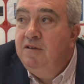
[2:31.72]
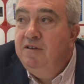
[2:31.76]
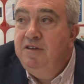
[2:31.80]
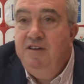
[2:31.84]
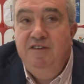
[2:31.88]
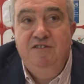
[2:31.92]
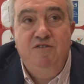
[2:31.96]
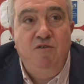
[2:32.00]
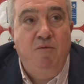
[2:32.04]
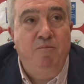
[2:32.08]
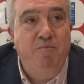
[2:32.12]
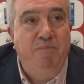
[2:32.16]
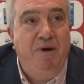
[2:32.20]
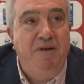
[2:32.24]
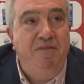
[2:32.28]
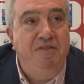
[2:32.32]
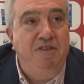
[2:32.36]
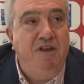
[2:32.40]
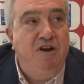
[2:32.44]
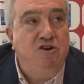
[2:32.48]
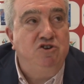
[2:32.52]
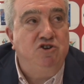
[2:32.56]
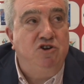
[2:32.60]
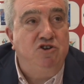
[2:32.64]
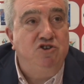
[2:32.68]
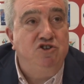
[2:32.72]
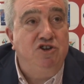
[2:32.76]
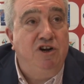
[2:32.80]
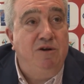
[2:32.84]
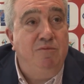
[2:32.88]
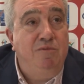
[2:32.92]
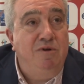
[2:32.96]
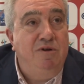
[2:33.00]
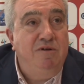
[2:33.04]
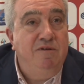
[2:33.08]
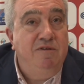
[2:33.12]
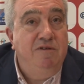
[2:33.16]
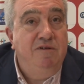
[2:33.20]
ils ne sont pas
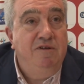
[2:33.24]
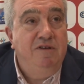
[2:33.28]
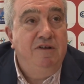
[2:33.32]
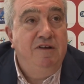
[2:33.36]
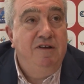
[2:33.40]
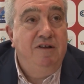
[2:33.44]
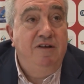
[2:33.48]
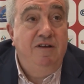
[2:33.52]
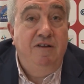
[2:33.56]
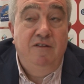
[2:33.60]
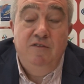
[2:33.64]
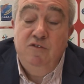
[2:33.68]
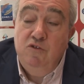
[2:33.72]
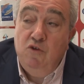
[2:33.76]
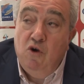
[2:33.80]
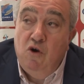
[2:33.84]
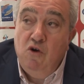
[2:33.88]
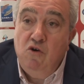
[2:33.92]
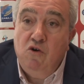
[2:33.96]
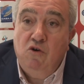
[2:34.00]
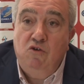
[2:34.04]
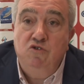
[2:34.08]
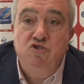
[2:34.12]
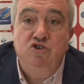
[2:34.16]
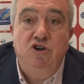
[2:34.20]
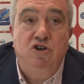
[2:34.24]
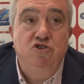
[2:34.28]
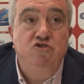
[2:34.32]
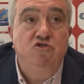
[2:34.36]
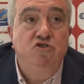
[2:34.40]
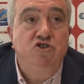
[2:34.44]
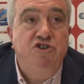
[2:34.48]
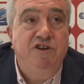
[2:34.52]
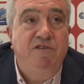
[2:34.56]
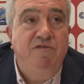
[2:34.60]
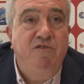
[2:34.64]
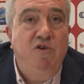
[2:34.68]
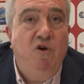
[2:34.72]
interchangeables. Donc on change de
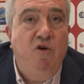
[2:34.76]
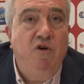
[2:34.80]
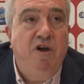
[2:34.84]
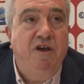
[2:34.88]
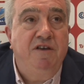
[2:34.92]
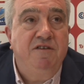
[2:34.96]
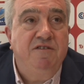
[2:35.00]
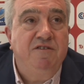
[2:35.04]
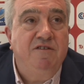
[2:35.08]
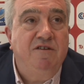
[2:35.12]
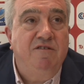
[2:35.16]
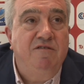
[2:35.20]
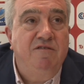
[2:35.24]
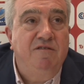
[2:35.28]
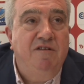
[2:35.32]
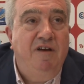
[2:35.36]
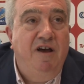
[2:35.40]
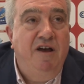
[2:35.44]
chef d'orchestre,